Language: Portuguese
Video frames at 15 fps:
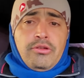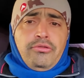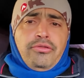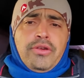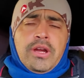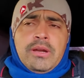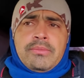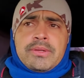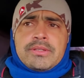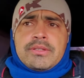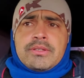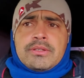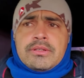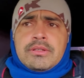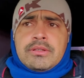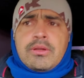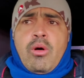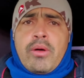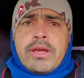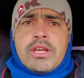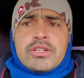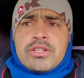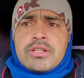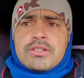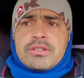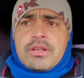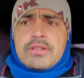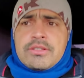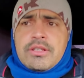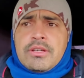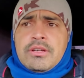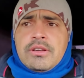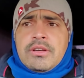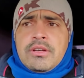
firmes, tão rígidas. Assim.